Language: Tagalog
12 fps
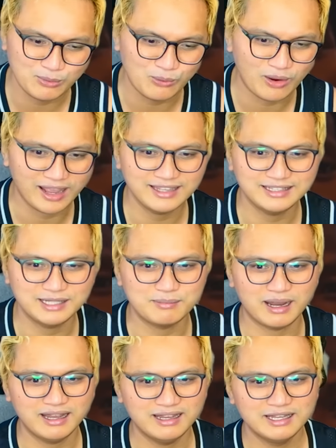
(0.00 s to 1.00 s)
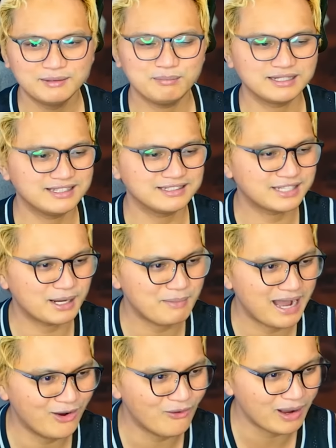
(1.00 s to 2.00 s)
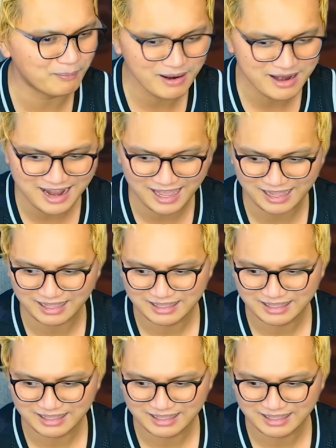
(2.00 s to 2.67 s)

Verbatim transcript: buhay, di ba? Pag nagtrabaho ka pala,